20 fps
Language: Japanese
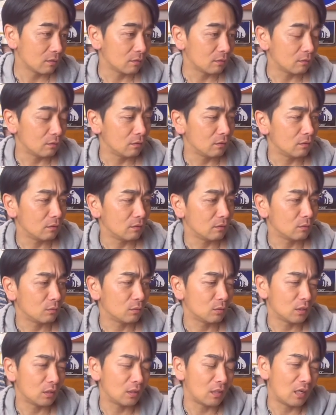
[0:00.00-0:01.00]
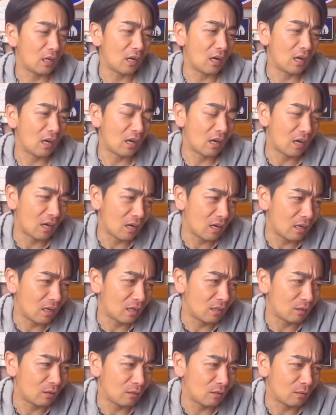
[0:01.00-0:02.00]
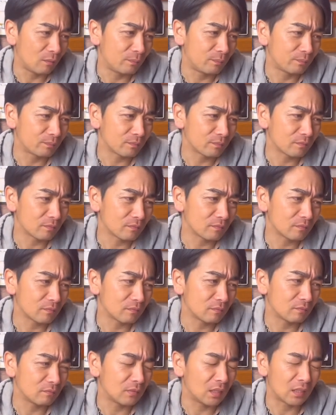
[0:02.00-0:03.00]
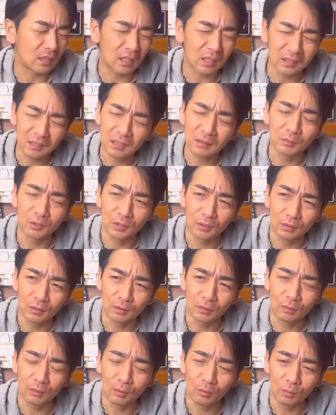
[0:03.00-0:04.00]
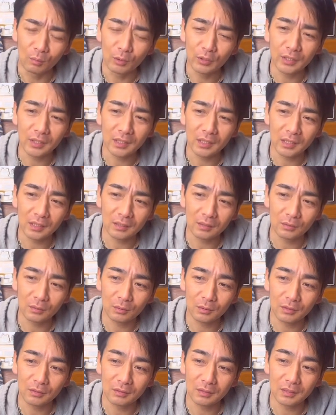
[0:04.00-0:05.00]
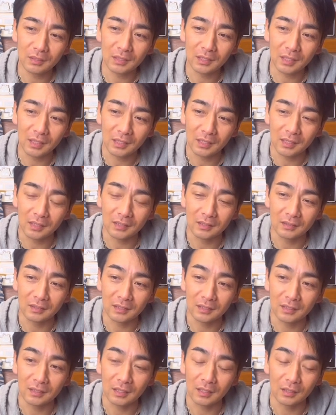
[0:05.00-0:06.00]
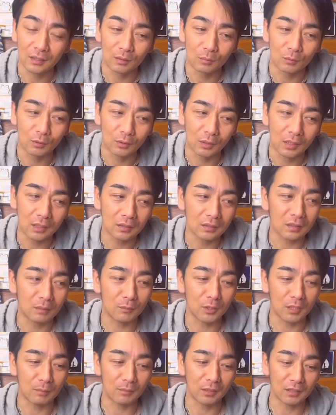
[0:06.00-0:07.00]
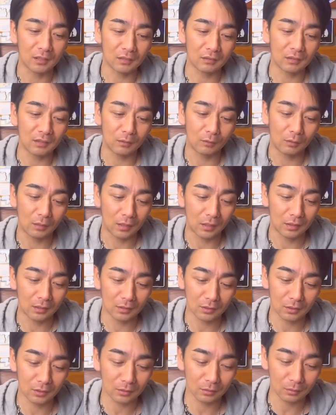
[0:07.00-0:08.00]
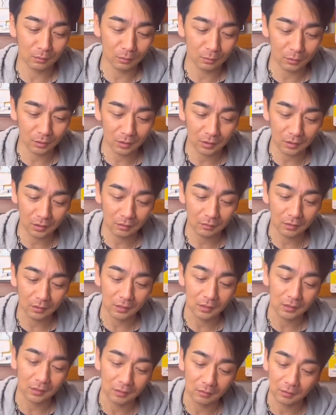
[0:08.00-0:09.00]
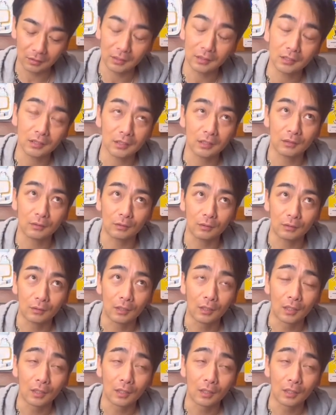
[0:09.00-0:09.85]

えーとね、あら、まあ、ガンダムの思い出と言っちゃあれなんですけれども、ガンダムにまつわるお話としてはですね、私、あの、